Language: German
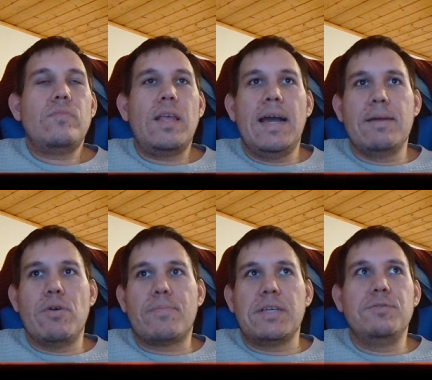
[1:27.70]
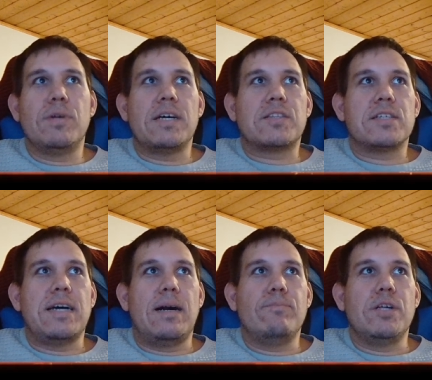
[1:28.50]
einmal per E-Mail-Adresse
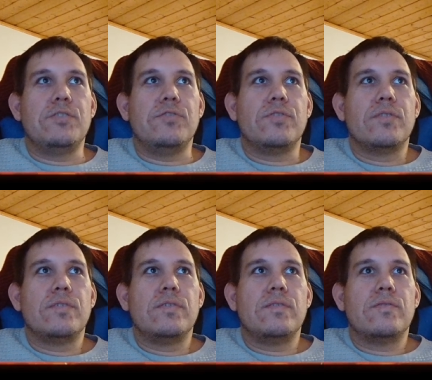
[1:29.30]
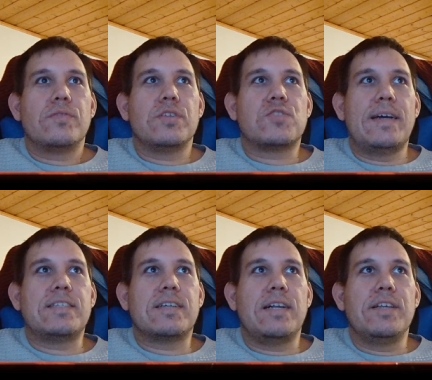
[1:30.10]
anmelden. Der
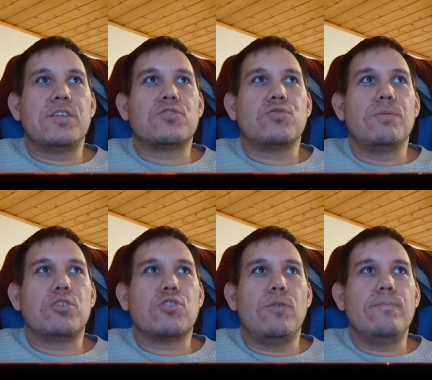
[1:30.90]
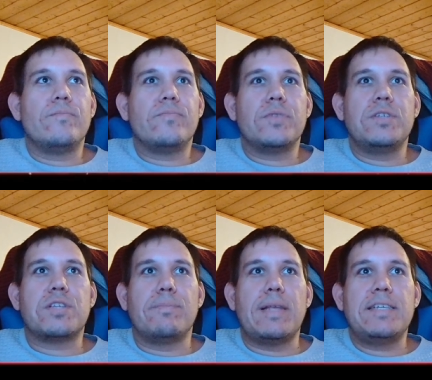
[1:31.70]
zweite Kalender, zu dem ich komme, ist der
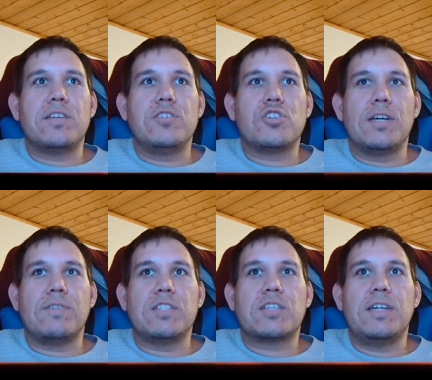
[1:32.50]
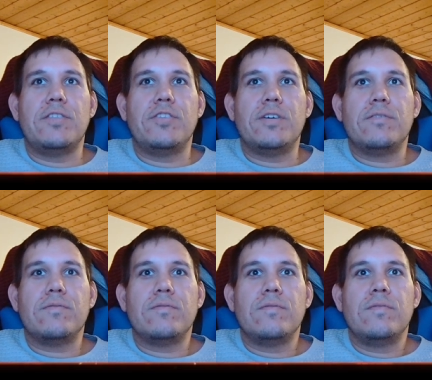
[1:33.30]
PlayStation Adventskalender.
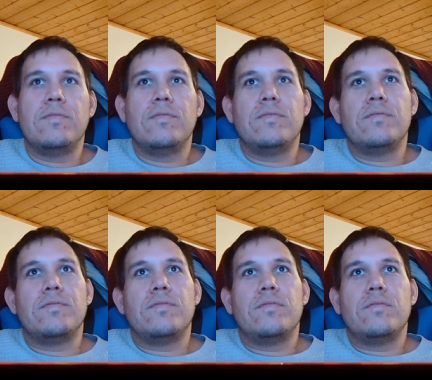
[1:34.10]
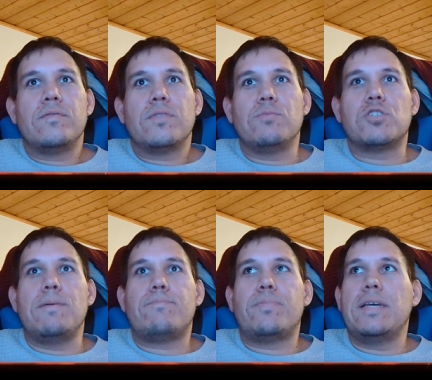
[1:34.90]
Da müsst ihr
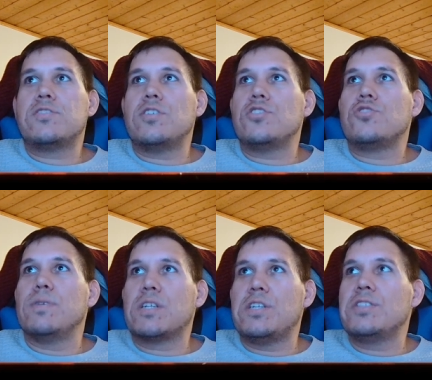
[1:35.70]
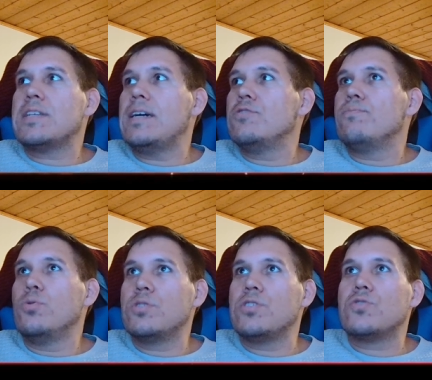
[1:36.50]
PlayStation-Mitglied sein, um
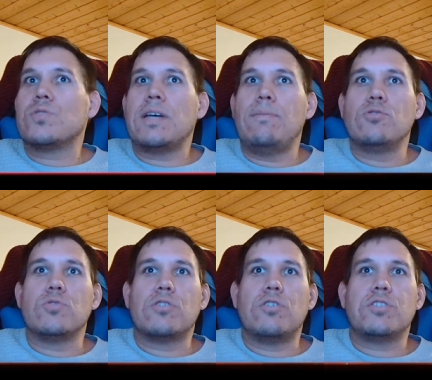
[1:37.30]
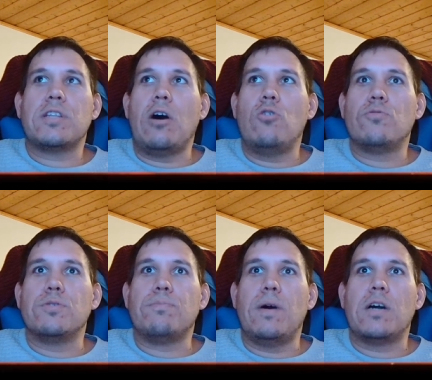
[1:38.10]
Punkte zu sammeln und dann könnt ihr da auch
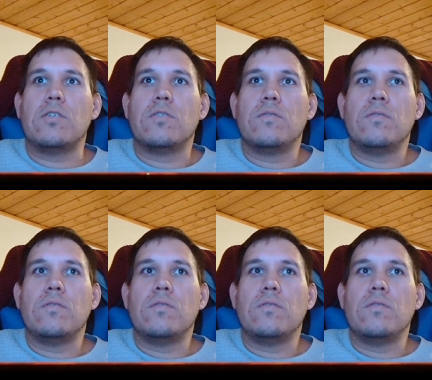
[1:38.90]
mitmachen.